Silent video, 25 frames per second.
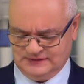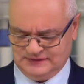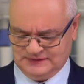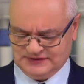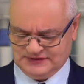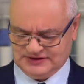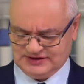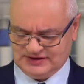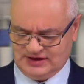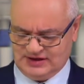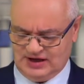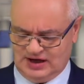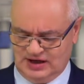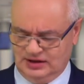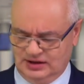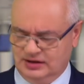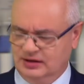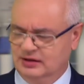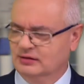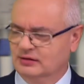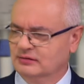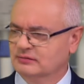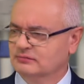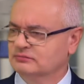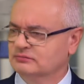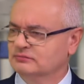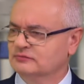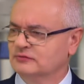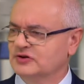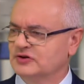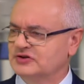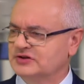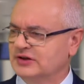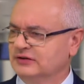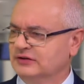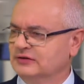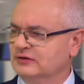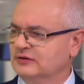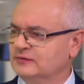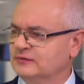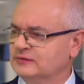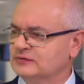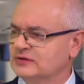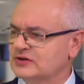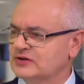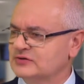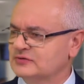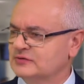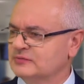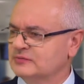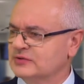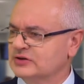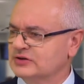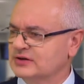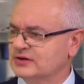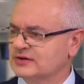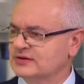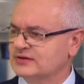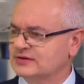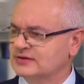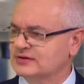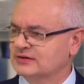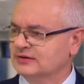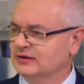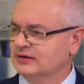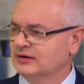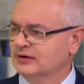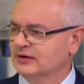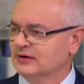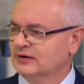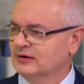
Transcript: w skali ostatnich 12 miesięcy